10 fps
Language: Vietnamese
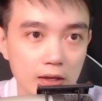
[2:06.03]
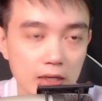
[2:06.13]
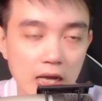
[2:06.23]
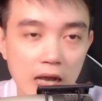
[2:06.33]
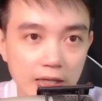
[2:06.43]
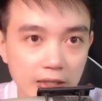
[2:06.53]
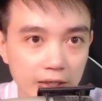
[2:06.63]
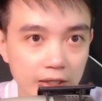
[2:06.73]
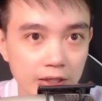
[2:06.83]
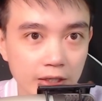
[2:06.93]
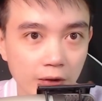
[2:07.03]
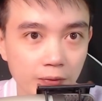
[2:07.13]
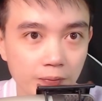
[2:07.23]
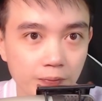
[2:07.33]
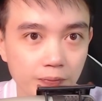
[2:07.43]
Cả hai thằng nhìn nhau,
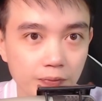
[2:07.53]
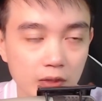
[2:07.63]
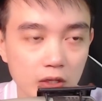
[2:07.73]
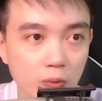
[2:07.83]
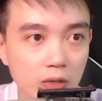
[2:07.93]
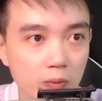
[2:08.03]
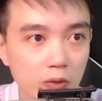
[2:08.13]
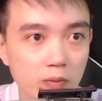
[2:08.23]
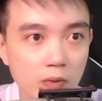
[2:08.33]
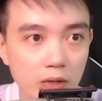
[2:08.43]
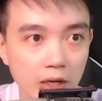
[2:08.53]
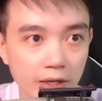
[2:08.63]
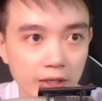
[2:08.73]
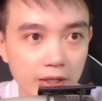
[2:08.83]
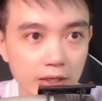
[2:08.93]
cũng không nói một
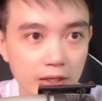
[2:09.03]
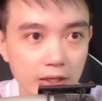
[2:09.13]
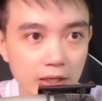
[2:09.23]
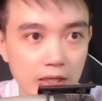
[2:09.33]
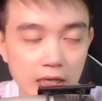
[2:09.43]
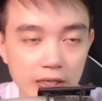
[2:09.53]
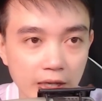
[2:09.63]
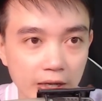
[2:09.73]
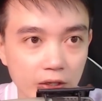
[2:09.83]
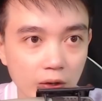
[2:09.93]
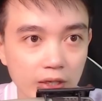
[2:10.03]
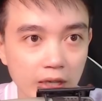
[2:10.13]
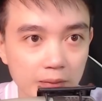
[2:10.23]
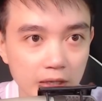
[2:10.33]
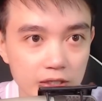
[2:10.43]
lời, nhanh nhẹn dọn dẹp
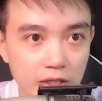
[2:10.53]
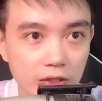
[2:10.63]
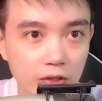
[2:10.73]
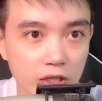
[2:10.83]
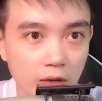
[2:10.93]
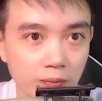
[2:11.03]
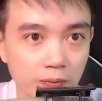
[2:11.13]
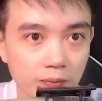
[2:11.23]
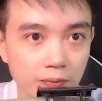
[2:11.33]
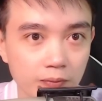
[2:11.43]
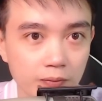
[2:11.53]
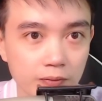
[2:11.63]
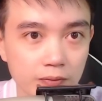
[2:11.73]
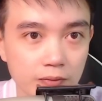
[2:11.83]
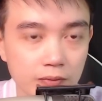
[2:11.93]
vệ sinh cho xong,
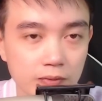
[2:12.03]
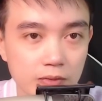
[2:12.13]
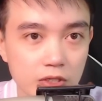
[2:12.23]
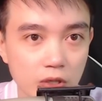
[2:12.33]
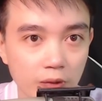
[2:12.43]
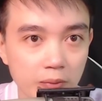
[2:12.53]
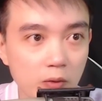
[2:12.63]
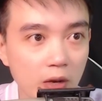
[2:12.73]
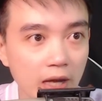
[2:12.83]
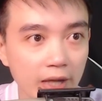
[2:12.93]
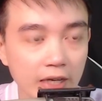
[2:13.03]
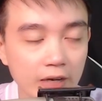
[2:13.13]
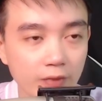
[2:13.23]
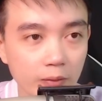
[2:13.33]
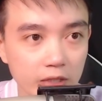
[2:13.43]
rồi mới quay lại căn
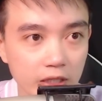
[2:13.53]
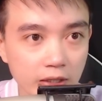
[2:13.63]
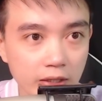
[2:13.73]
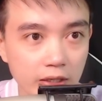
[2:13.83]
phòng chính.